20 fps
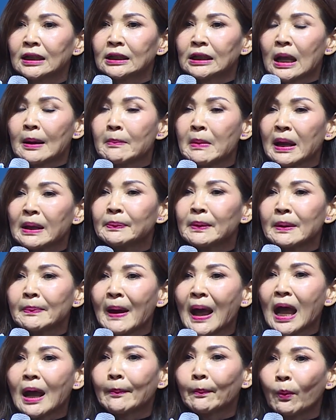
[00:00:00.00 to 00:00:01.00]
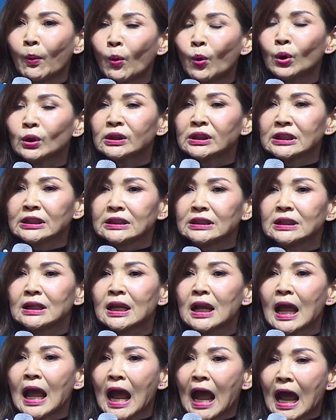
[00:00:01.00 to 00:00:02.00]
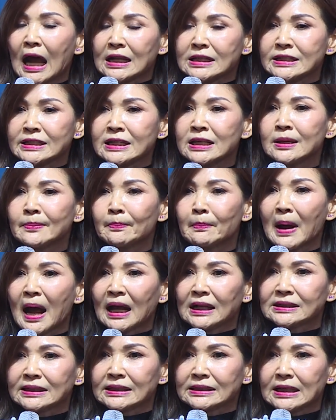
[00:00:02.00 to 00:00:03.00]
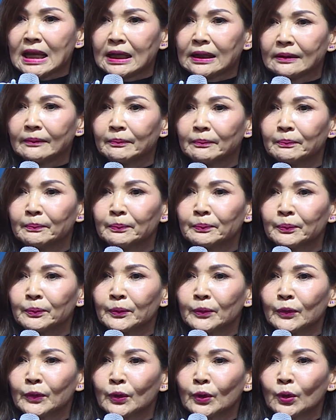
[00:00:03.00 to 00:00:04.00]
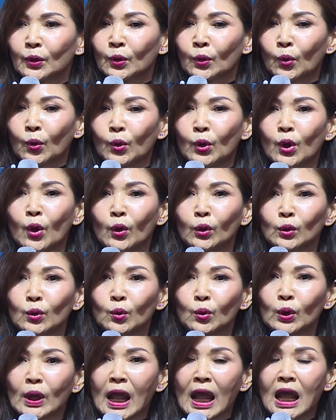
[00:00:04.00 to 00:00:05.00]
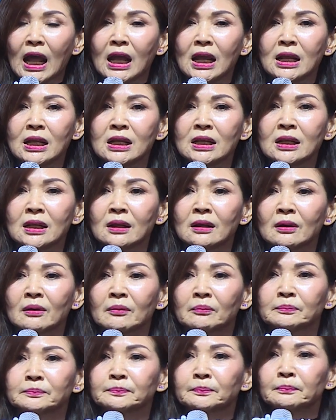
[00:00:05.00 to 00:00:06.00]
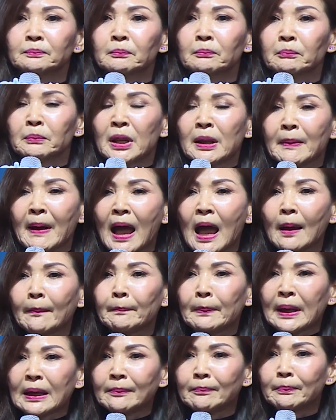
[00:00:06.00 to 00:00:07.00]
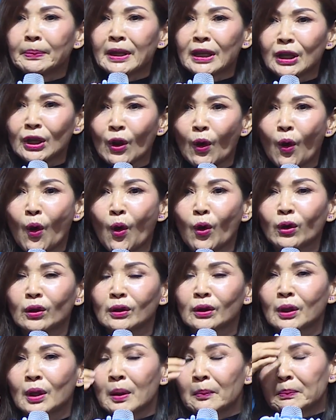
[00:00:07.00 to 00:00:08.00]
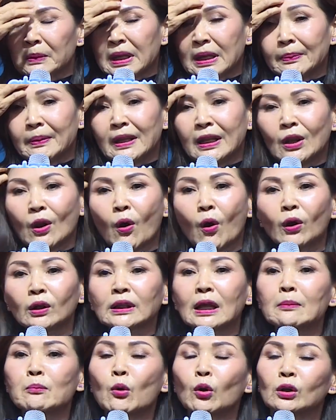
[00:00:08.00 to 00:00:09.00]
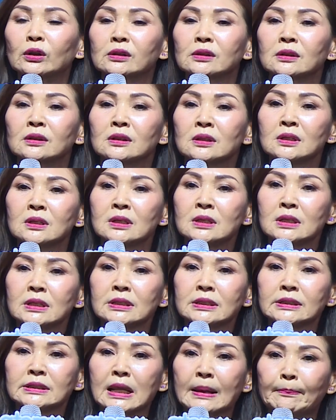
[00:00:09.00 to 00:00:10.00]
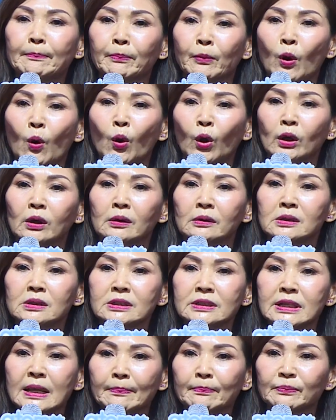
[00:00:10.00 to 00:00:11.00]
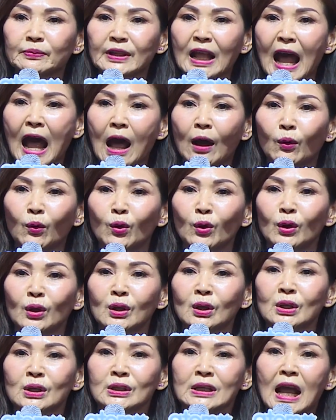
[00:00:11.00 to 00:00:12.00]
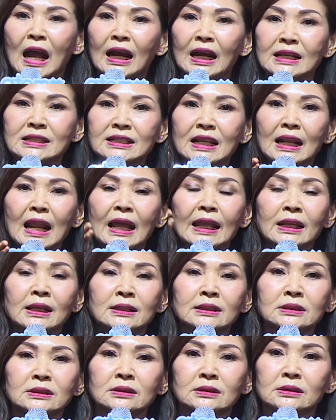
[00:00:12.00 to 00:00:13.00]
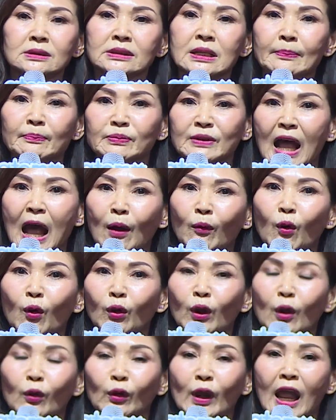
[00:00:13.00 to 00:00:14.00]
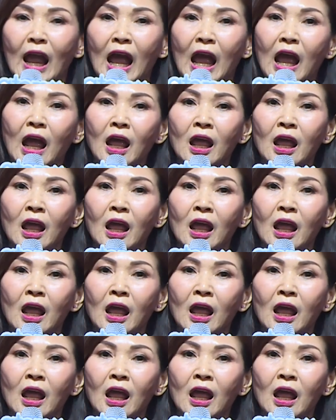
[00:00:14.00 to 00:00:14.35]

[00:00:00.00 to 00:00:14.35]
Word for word: ทำไมพี่พาพูดถึงอาชีพมหัศจรรย์ คุณลองดูนะะพี่พาเป็นพี่น้อง มีพี่น้องทั้งหมดสิบคนสิบสาวอยากให้สไลด์ขึ้นสิบสาวของเรานะคะ